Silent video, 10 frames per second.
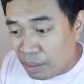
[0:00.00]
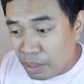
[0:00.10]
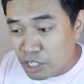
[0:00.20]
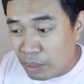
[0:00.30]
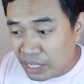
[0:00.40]

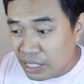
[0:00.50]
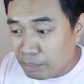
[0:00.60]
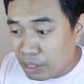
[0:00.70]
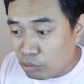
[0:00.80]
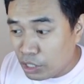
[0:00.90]
Mas
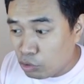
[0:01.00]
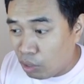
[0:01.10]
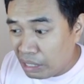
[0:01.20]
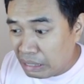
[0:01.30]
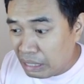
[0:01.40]
mainam daw dito
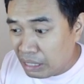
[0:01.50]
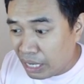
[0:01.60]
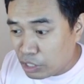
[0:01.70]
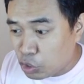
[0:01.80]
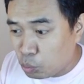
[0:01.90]
ay King
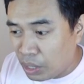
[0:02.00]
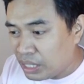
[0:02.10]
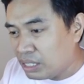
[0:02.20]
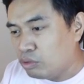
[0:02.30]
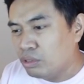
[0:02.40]
H1.